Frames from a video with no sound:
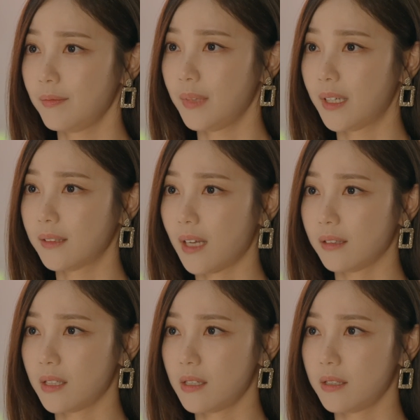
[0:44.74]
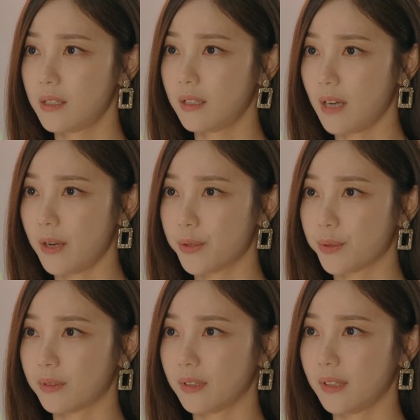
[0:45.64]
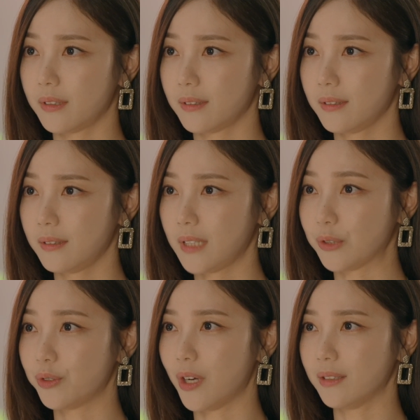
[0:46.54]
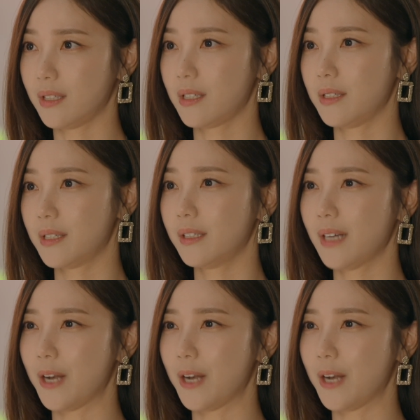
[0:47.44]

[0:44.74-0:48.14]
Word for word: 네가 나한테 진실을 알려줬듯 나도 너한테 진실을